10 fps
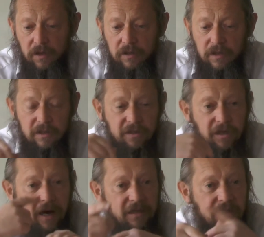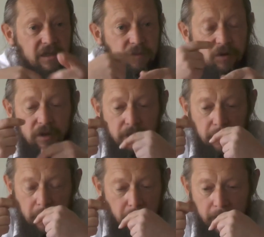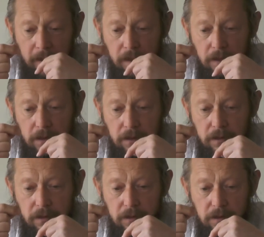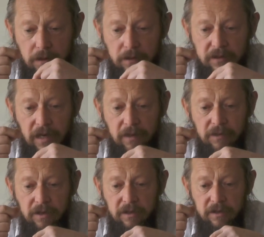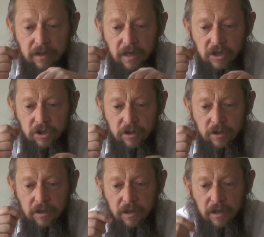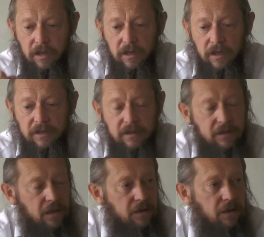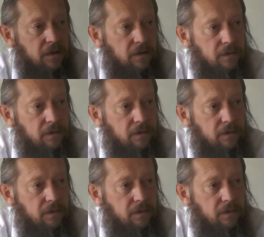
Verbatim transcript: а, интеракции с миром, самое настоящее – это осязание.